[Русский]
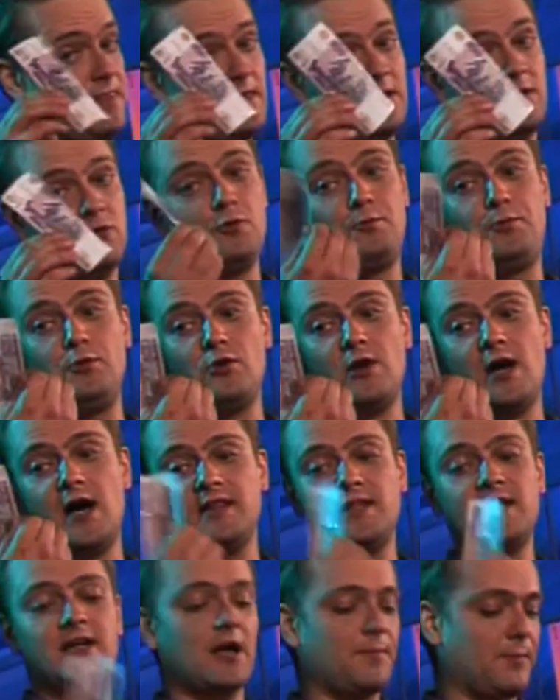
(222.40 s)
купюра,
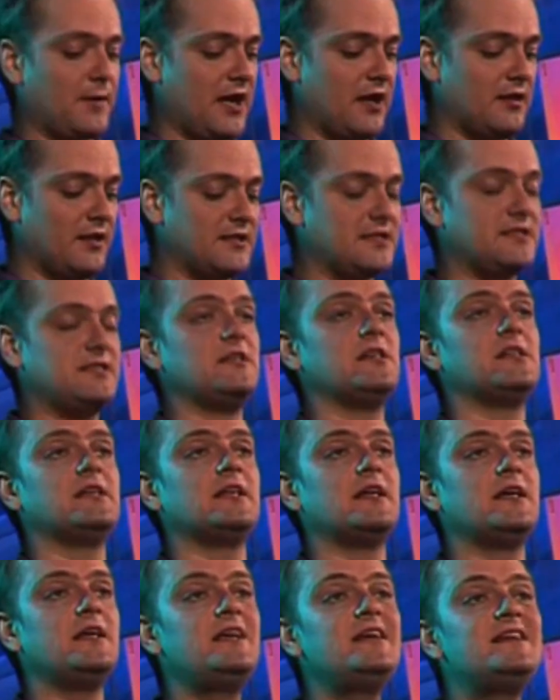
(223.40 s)
она, как правило,
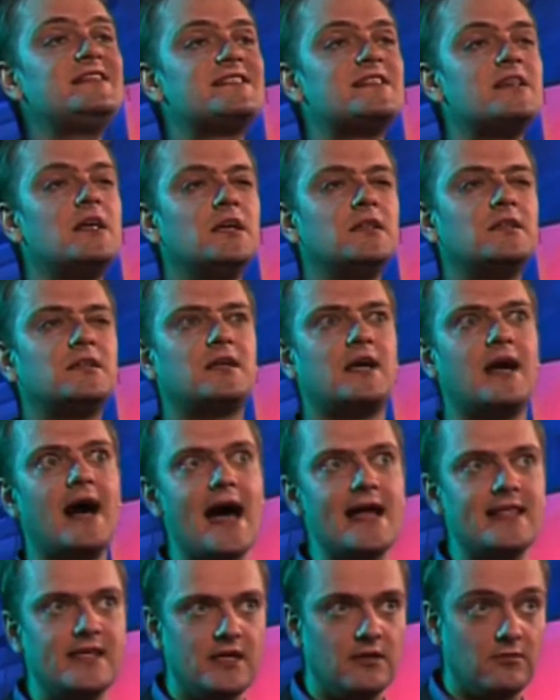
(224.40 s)
сделана из
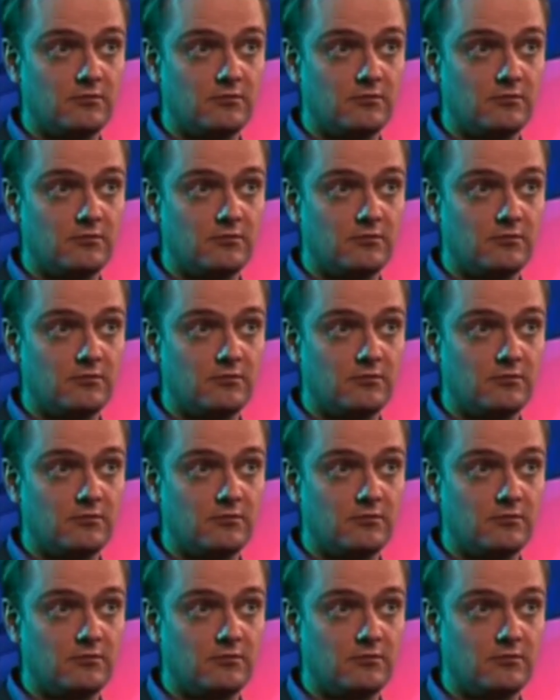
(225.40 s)
ткани.